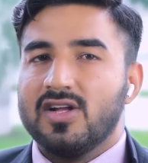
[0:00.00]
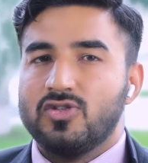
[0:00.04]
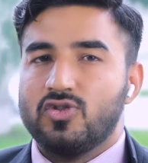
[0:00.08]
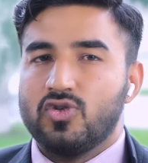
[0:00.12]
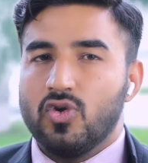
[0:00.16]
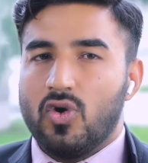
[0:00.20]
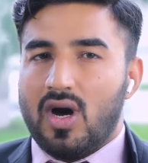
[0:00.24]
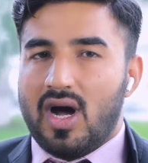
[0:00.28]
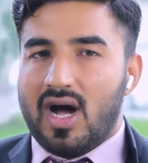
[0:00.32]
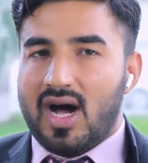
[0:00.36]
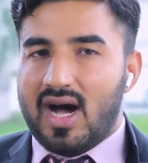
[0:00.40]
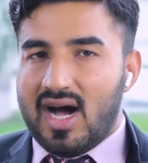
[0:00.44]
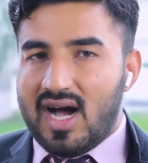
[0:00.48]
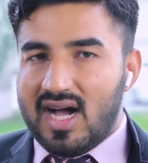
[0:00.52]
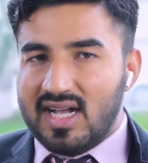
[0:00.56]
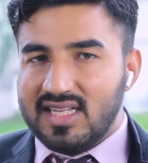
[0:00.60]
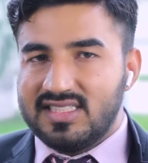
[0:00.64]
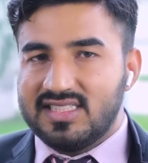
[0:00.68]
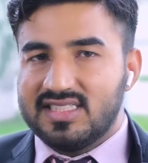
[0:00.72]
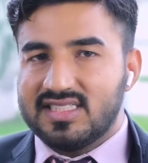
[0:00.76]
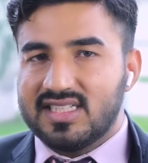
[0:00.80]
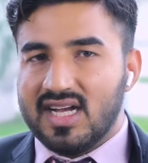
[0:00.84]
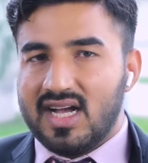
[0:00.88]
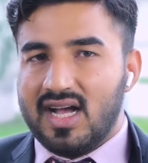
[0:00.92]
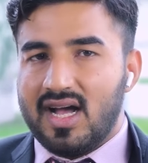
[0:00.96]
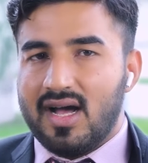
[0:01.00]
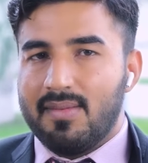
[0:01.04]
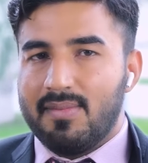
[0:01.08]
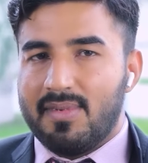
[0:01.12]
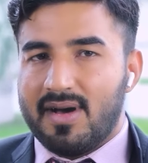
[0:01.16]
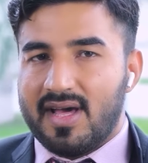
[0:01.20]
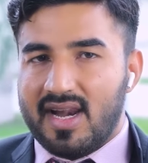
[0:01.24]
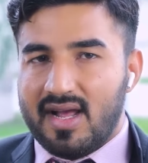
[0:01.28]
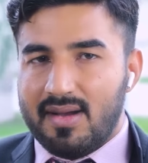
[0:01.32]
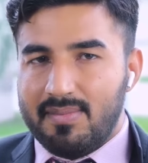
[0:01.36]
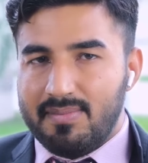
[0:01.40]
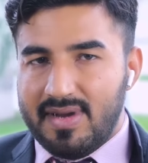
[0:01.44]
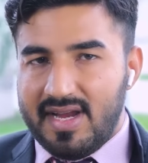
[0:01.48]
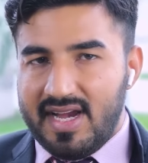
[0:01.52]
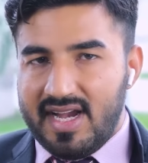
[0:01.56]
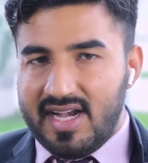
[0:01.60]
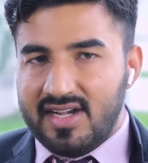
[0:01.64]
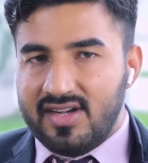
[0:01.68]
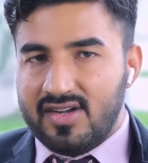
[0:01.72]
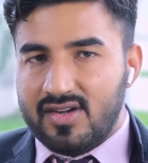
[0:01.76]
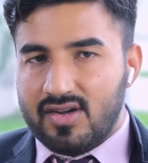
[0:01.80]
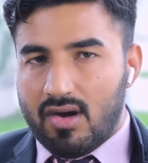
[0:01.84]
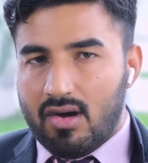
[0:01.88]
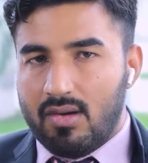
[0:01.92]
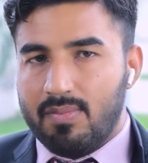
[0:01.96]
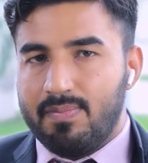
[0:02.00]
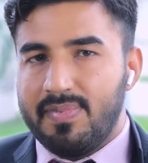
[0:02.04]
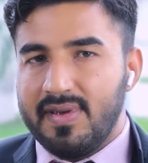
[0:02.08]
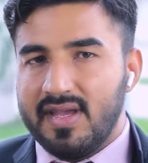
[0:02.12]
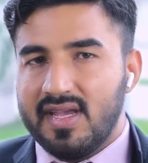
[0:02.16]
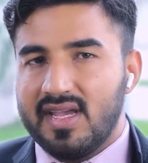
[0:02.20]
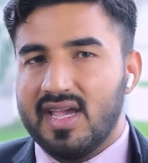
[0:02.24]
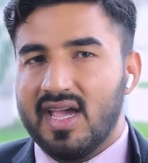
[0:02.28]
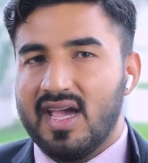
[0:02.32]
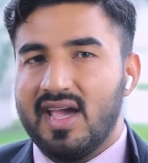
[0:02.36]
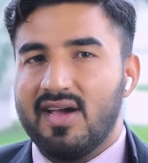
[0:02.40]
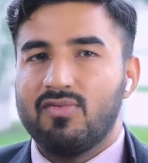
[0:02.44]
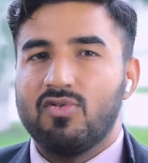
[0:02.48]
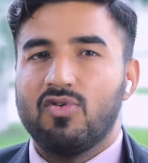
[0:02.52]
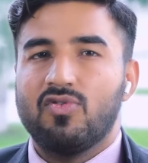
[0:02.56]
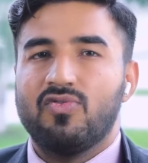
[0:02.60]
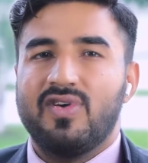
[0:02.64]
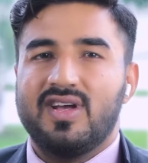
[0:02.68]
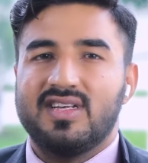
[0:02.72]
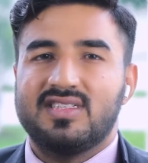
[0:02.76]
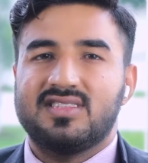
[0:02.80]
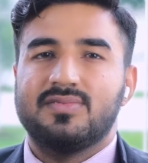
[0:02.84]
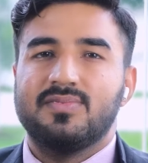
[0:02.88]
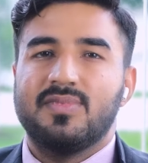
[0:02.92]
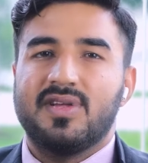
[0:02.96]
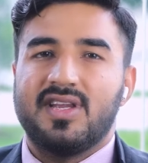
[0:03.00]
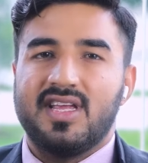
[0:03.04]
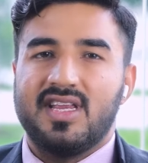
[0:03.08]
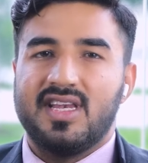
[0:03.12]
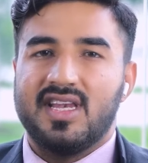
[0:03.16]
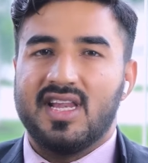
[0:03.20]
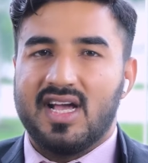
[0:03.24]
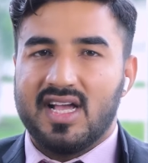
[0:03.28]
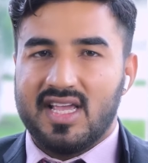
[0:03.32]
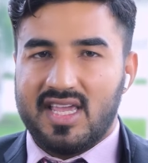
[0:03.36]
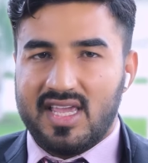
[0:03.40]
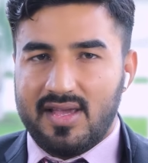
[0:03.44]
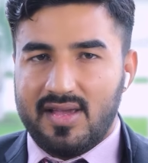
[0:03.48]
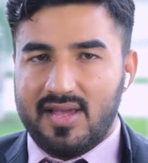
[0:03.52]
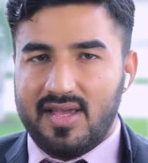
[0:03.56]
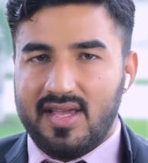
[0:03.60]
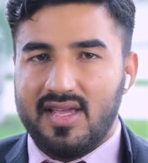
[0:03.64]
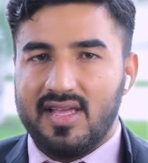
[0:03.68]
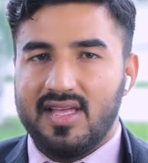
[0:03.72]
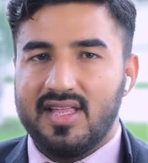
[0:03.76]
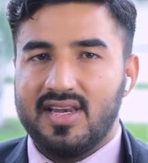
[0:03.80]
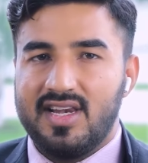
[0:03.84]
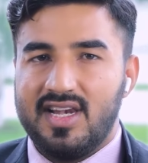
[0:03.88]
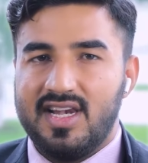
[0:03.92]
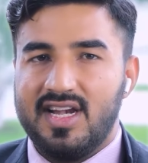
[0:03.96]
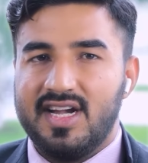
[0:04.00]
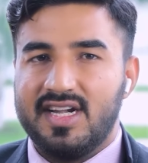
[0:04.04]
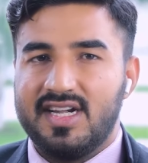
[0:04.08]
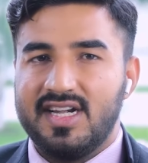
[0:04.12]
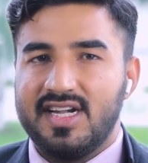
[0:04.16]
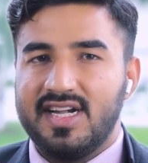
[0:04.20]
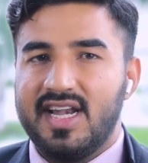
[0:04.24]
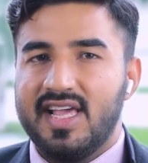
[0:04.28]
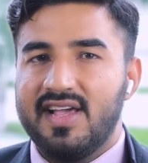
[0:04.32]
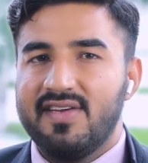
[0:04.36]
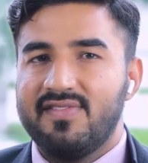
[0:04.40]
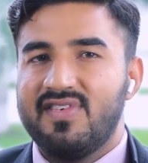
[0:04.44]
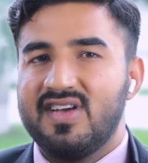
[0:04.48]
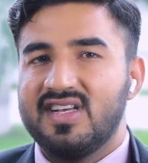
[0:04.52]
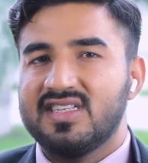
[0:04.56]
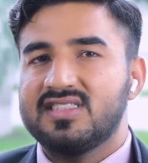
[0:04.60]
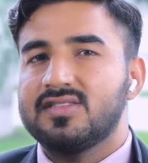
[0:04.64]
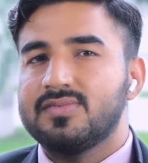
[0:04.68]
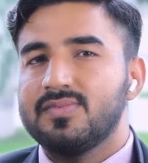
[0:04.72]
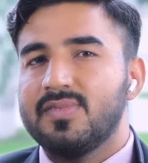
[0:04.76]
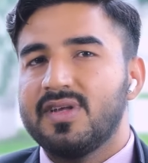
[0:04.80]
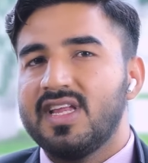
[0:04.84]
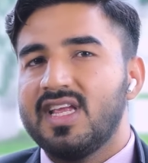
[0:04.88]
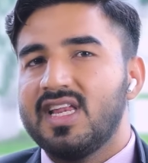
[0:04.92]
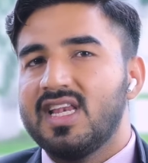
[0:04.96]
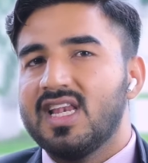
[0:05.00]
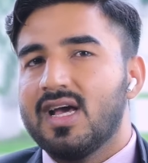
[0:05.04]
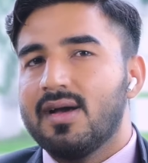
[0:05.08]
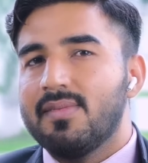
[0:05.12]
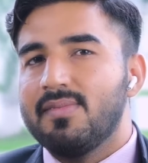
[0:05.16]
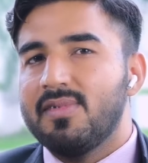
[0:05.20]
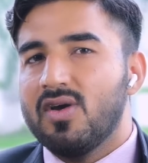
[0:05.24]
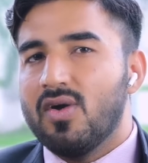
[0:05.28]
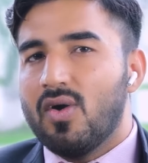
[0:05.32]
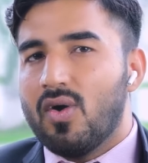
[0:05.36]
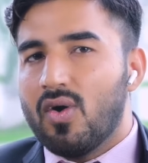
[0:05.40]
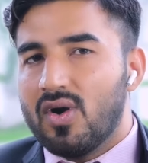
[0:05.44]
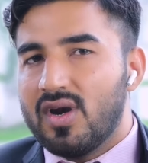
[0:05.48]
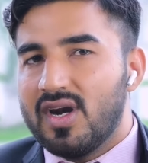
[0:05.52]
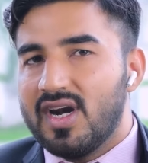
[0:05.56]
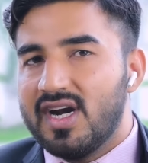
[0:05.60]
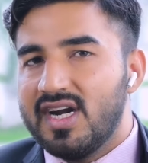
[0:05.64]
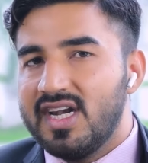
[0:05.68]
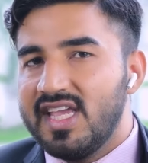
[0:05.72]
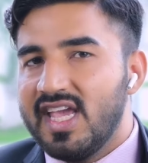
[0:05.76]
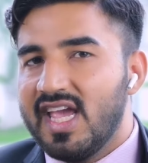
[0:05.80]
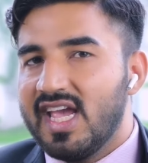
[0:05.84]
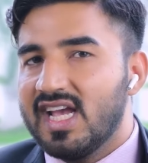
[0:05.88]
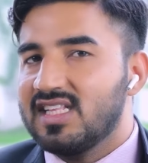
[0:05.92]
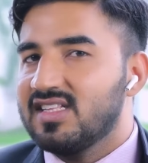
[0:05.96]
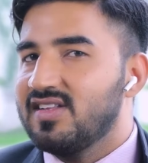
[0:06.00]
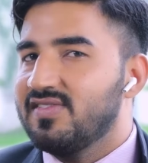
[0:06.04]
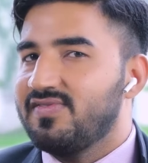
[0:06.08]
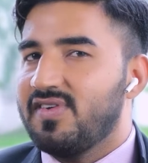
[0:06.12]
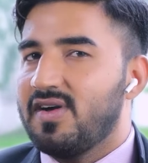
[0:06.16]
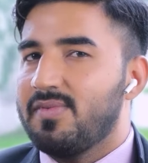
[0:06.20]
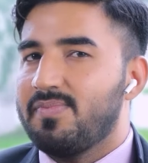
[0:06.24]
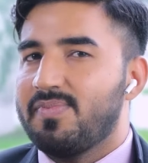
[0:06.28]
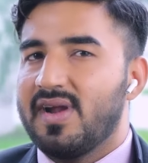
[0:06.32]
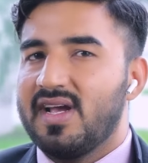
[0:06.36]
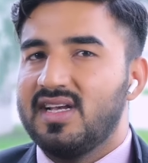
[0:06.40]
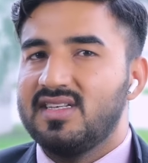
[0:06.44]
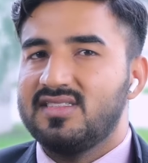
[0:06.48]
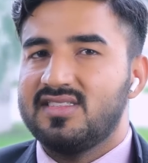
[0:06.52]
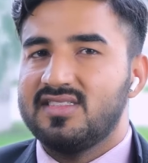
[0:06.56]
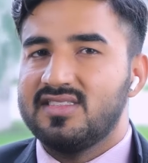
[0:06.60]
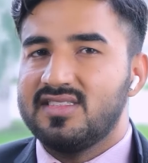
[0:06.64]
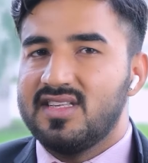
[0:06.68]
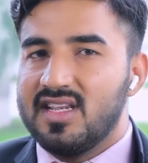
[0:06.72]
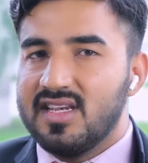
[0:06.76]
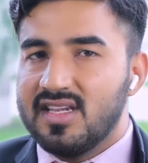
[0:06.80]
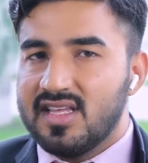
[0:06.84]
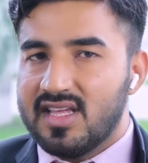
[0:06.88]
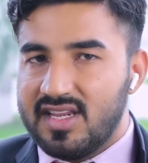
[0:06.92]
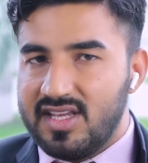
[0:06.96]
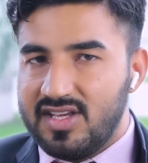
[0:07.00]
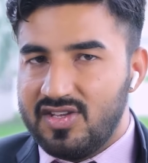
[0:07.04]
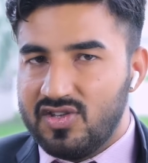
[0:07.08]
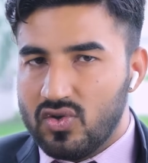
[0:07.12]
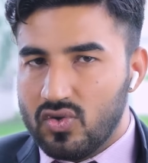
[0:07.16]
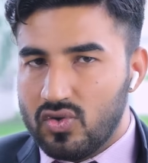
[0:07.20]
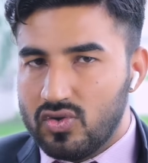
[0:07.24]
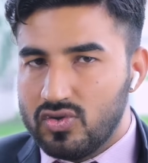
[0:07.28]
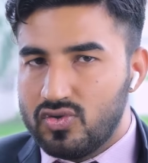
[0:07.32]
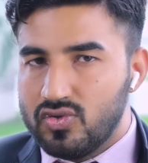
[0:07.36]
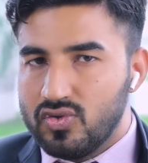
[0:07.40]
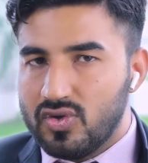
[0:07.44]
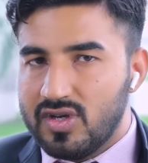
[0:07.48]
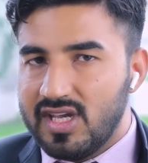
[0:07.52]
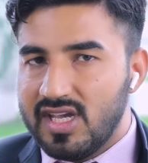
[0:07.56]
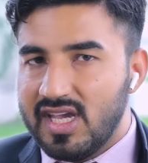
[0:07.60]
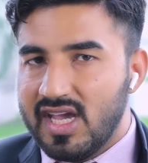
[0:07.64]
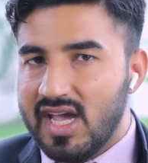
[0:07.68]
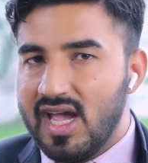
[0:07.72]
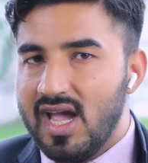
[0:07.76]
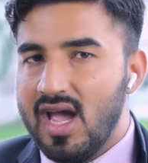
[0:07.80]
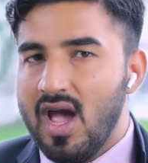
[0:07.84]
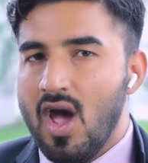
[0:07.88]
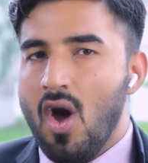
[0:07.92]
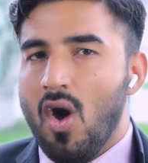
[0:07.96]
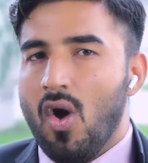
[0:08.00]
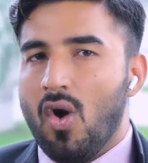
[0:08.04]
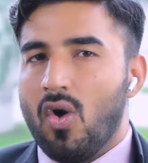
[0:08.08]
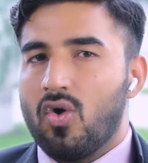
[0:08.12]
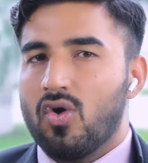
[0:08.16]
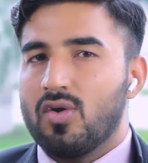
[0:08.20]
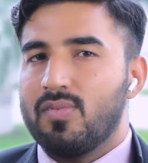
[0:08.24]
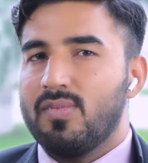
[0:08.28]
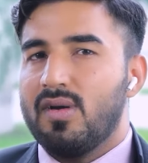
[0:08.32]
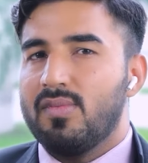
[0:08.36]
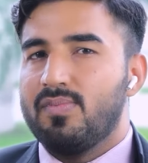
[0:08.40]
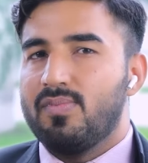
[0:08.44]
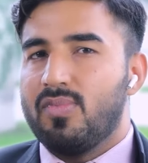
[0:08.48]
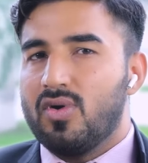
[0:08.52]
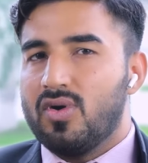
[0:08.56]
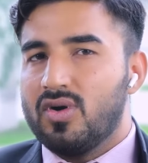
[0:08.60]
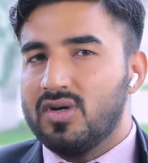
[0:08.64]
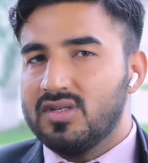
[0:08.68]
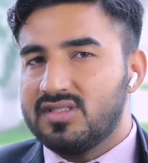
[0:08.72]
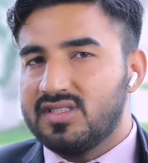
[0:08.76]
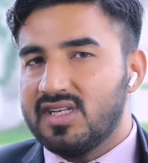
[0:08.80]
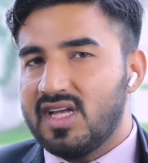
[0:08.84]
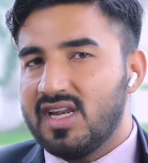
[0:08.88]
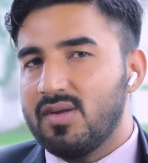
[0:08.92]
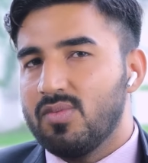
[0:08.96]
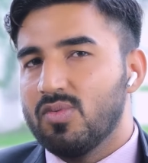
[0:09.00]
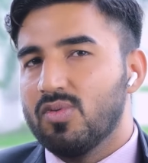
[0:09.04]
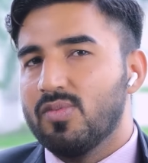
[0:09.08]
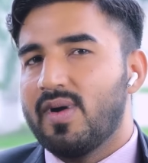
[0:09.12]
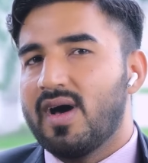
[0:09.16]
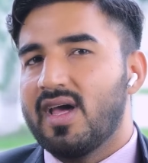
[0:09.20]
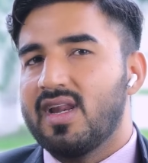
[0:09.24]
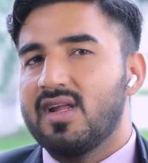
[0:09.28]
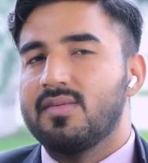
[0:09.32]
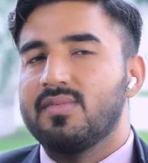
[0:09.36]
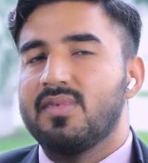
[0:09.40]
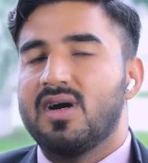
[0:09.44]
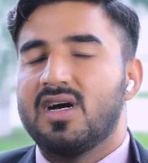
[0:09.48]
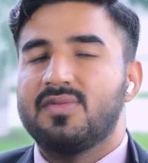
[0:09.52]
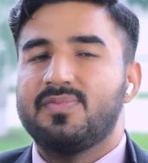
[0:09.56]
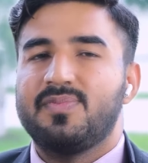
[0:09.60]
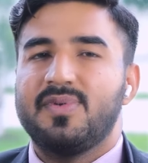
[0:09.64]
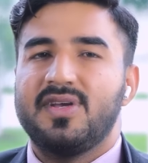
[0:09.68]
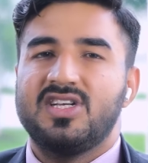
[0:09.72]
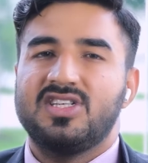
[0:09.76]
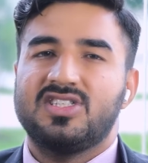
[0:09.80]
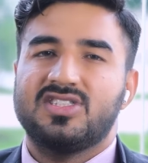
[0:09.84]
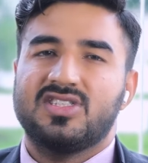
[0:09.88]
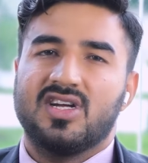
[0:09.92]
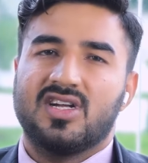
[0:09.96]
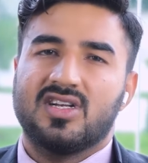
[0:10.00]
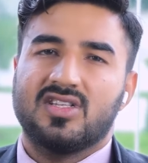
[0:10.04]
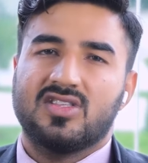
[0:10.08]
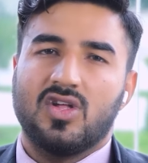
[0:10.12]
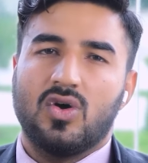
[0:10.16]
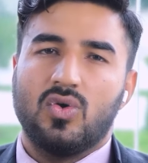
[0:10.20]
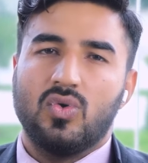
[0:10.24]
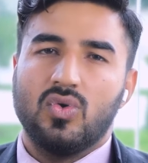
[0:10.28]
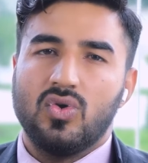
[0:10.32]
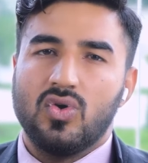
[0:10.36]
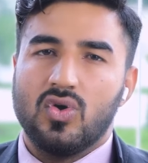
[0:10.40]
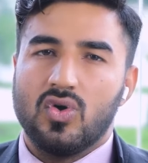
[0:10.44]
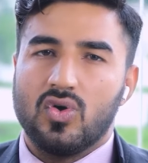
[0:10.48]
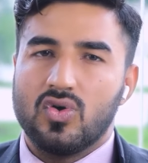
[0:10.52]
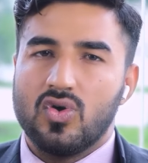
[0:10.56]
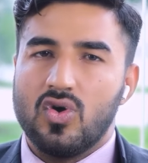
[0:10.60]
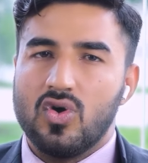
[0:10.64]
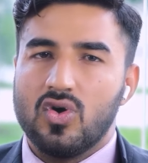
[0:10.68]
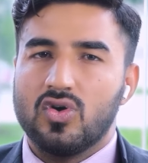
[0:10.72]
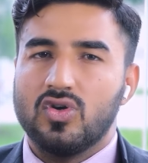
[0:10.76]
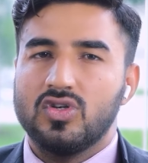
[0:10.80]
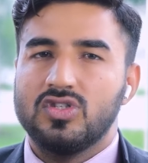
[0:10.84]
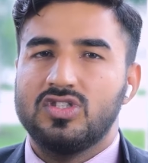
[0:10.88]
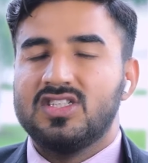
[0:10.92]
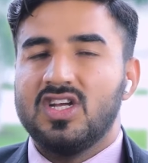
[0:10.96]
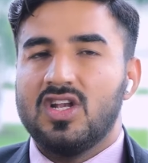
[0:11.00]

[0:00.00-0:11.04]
जो आज का हमारा मेन टॉपिक है वो वेस्ट मरीना के रिलेटेड है वेस्ट मरीना में ऑलरेडी एक दफ़ा प्राइसेस इंक्रीज़ हो चुकी हैं और मैं बहुत सारी मुबारकबाद पेश करता हूँ उन लोगों को